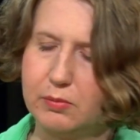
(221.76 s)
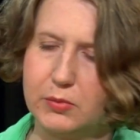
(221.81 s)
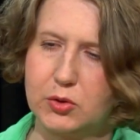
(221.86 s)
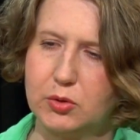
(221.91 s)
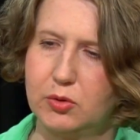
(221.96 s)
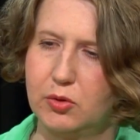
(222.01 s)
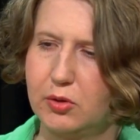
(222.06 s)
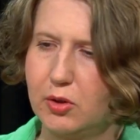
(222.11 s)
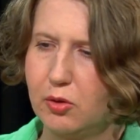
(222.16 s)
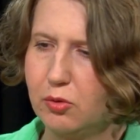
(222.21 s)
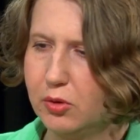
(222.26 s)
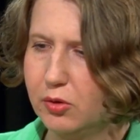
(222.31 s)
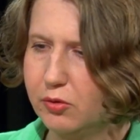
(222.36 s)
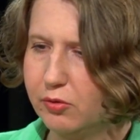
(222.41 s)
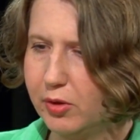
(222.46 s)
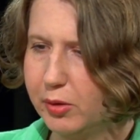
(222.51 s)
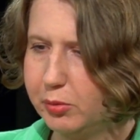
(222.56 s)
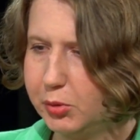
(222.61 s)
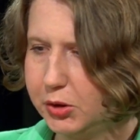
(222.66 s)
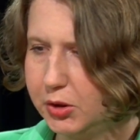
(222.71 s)

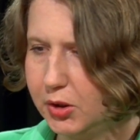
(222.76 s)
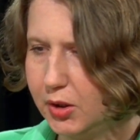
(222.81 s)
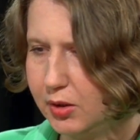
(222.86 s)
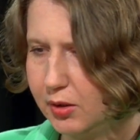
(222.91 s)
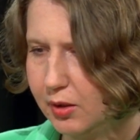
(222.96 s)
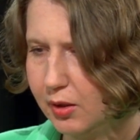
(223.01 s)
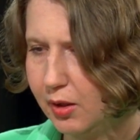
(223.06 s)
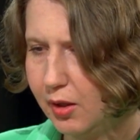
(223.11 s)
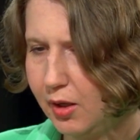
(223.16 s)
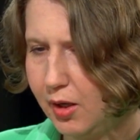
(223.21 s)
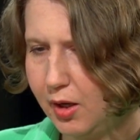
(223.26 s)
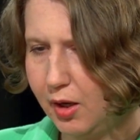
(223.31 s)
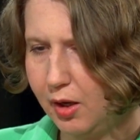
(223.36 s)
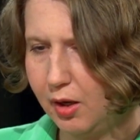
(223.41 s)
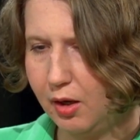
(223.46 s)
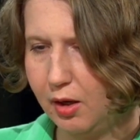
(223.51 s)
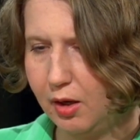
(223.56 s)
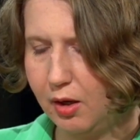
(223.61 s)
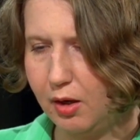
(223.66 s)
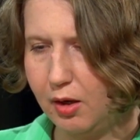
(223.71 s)
международного общения.
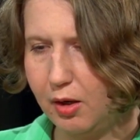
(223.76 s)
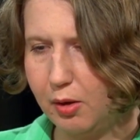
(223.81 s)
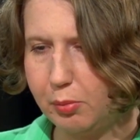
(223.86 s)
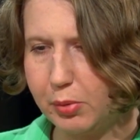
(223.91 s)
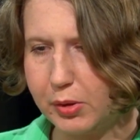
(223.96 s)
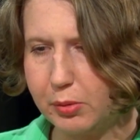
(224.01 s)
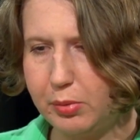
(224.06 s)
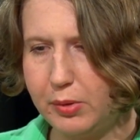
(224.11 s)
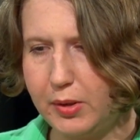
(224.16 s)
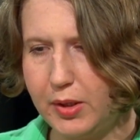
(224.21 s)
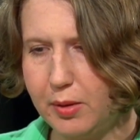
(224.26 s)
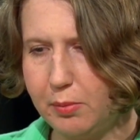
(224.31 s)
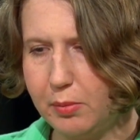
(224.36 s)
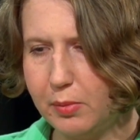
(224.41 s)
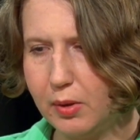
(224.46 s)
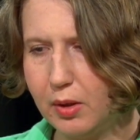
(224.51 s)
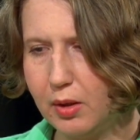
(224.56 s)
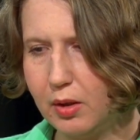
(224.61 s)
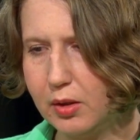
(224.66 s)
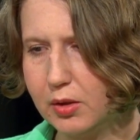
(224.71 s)
А,
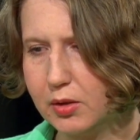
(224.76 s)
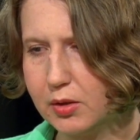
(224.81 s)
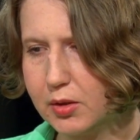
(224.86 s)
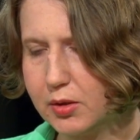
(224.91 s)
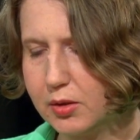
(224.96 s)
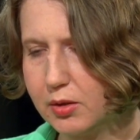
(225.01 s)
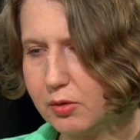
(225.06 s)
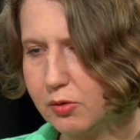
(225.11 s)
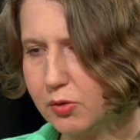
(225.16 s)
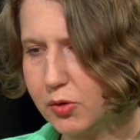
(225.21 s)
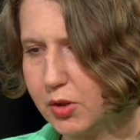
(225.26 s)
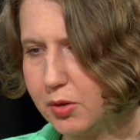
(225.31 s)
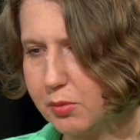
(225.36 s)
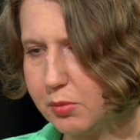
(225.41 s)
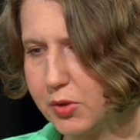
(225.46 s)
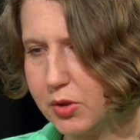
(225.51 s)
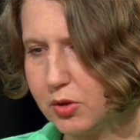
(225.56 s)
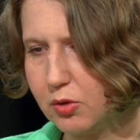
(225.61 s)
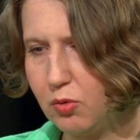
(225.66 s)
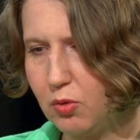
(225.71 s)
проблема с
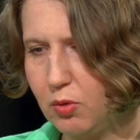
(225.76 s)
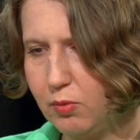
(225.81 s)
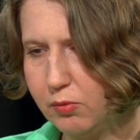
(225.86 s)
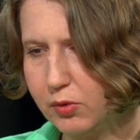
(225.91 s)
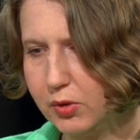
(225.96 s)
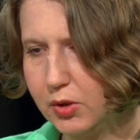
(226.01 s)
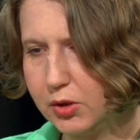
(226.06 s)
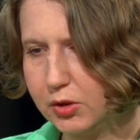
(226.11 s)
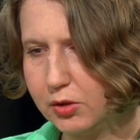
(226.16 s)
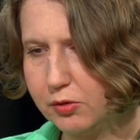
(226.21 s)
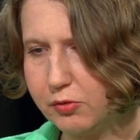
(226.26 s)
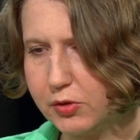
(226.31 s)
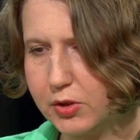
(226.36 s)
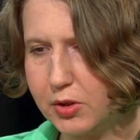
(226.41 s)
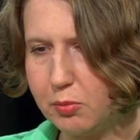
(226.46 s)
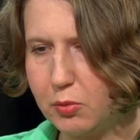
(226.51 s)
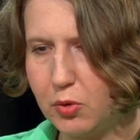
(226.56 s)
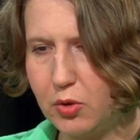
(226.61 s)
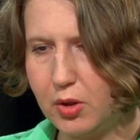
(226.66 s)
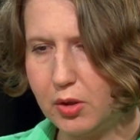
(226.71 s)
русским языком, вот даже в
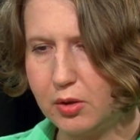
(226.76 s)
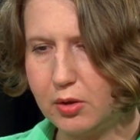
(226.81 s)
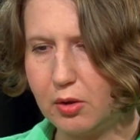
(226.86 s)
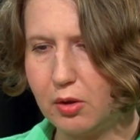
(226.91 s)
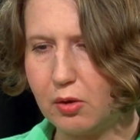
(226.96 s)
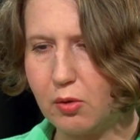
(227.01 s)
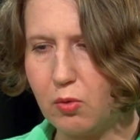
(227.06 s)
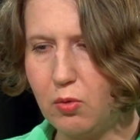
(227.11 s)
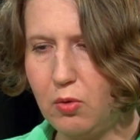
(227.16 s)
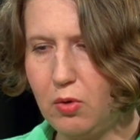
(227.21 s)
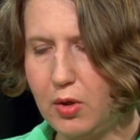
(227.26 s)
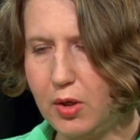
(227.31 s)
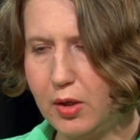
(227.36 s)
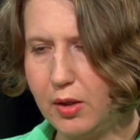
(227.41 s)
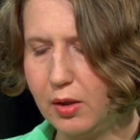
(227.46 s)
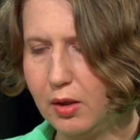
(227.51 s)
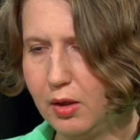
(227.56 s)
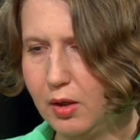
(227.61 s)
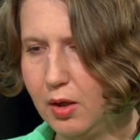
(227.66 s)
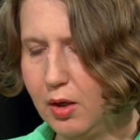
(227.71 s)
самой этой
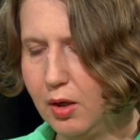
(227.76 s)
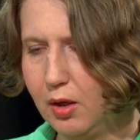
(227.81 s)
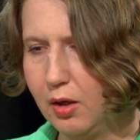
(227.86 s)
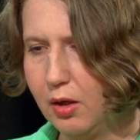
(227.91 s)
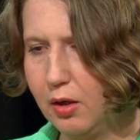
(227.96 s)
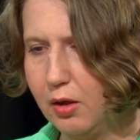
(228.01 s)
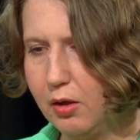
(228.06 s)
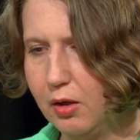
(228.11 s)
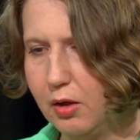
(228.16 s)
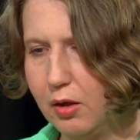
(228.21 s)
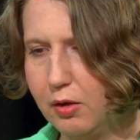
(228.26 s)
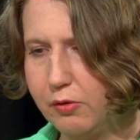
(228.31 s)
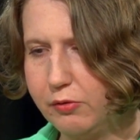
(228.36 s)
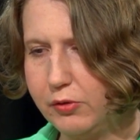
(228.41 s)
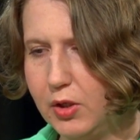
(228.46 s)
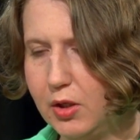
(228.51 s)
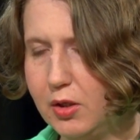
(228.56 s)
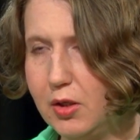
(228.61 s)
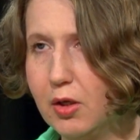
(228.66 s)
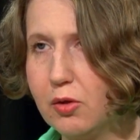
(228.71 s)
роли, а,
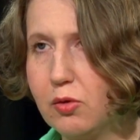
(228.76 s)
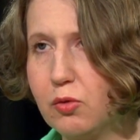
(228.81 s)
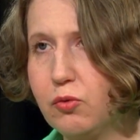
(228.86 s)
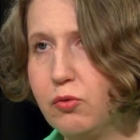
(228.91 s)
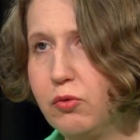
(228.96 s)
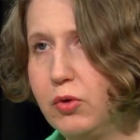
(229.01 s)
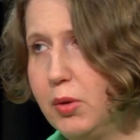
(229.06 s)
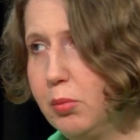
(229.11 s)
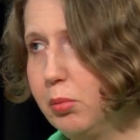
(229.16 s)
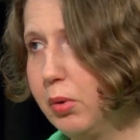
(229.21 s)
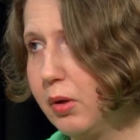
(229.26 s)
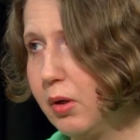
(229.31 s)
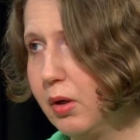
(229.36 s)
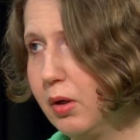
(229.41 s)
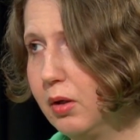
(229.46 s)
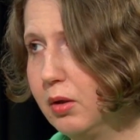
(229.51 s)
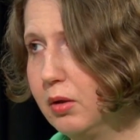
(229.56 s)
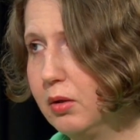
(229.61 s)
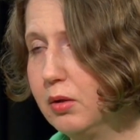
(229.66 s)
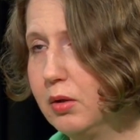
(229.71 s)
в ней нет
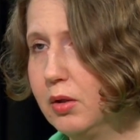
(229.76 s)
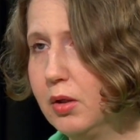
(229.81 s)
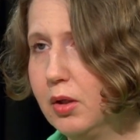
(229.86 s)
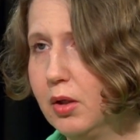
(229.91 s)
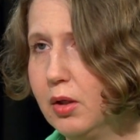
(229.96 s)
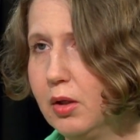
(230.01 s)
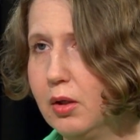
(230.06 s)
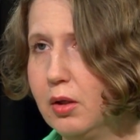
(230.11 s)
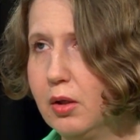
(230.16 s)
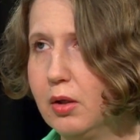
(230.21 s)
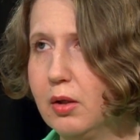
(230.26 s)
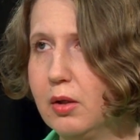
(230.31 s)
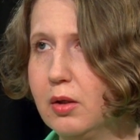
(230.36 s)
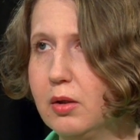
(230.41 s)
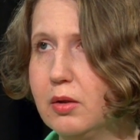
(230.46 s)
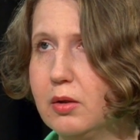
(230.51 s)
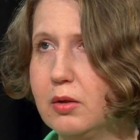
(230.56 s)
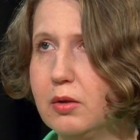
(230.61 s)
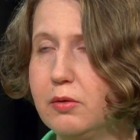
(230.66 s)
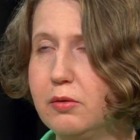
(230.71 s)
выбора.
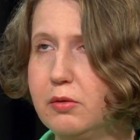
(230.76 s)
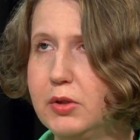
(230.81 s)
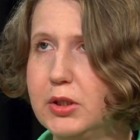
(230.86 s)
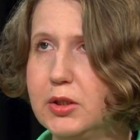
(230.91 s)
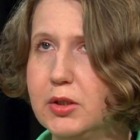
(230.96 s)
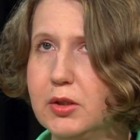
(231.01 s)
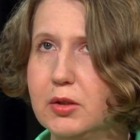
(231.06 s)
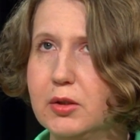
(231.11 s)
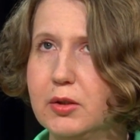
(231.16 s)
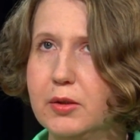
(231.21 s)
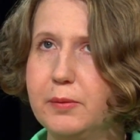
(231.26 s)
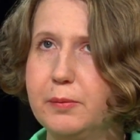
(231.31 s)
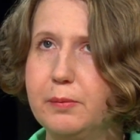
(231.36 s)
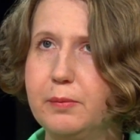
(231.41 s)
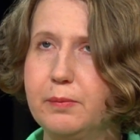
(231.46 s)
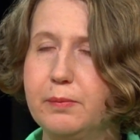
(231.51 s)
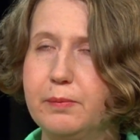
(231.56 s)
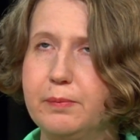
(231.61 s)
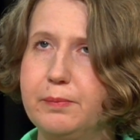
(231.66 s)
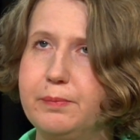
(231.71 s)
А, ведь э,
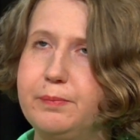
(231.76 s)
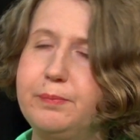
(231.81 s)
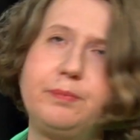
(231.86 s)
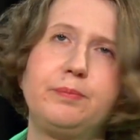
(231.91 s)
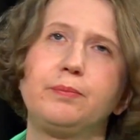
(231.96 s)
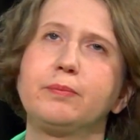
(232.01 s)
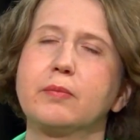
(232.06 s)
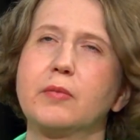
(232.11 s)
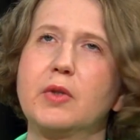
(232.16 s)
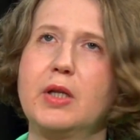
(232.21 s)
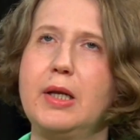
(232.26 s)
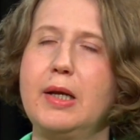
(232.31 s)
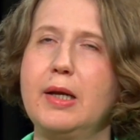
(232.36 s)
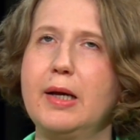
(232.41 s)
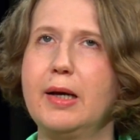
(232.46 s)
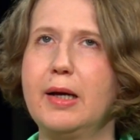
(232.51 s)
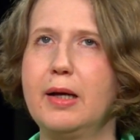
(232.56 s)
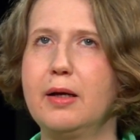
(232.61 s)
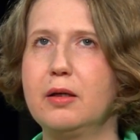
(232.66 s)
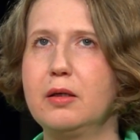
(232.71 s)

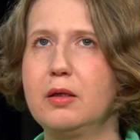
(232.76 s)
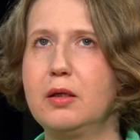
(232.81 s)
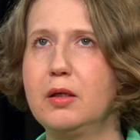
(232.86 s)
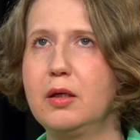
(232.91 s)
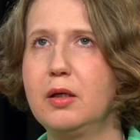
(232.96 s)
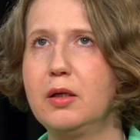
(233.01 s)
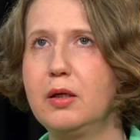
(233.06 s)
для,